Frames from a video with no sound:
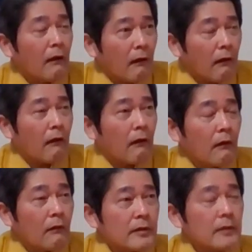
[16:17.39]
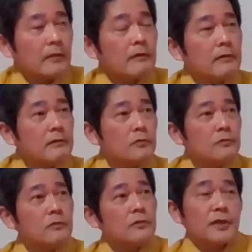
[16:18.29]
うん。で、えっ、ー、
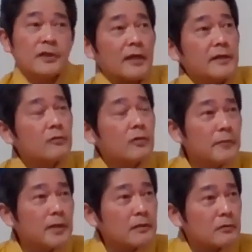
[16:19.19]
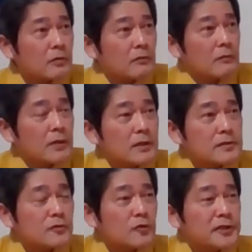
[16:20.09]
と、一回りの亀買ってこれ渡
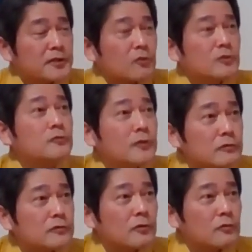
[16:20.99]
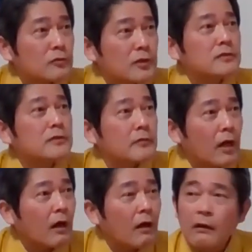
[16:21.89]
して、それ引き取ってくれるってことになったよ
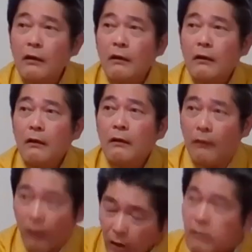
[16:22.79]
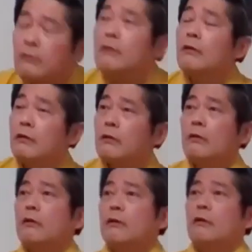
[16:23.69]
な。はい。はい
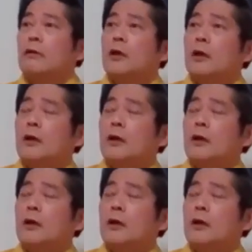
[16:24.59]
はいはいはい。